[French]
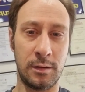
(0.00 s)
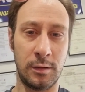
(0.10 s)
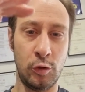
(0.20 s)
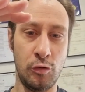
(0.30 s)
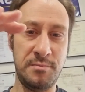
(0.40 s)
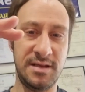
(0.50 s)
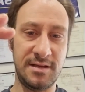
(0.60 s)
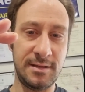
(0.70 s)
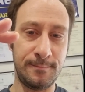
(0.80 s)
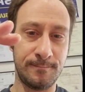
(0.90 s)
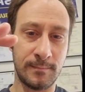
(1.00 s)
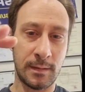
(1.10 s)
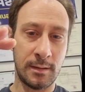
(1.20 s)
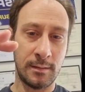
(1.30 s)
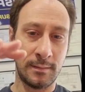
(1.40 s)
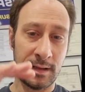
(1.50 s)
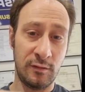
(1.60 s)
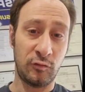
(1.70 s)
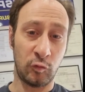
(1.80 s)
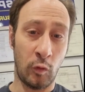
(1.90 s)
le midi et le
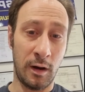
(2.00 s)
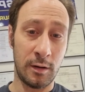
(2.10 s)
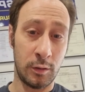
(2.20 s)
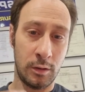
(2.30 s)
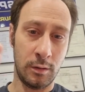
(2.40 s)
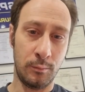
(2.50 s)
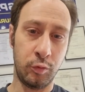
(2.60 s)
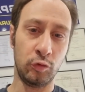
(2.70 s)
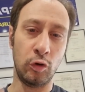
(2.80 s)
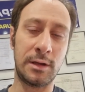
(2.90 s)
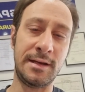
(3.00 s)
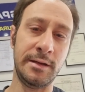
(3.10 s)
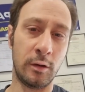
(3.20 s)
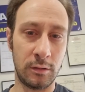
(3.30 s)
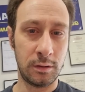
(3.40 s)
soir pour nos clients,